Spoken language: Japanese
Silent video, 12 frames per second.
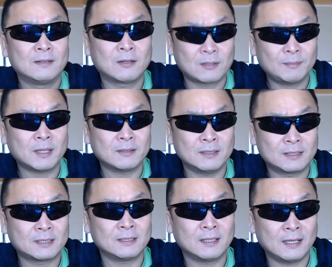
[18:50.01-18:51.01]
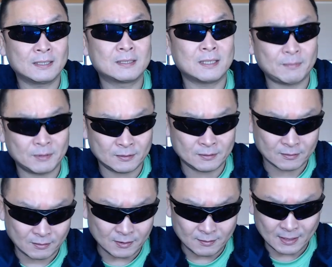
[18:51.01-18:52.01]
601HW
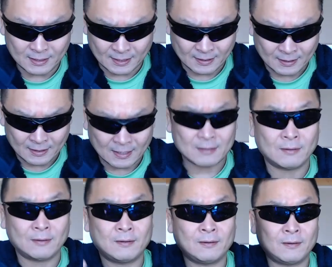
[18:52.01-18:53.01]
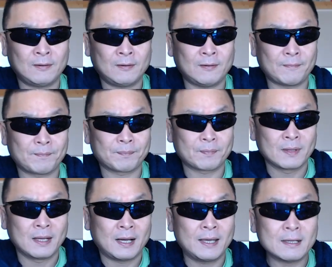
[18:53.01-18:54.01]
これはねあのー
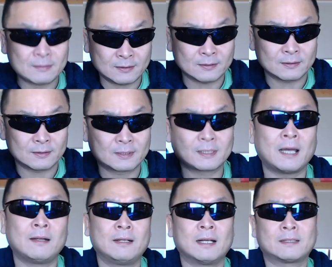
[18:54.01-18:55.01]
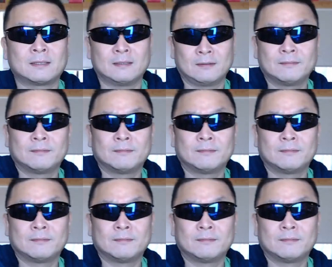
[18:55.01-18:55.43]
早く使えるやつ、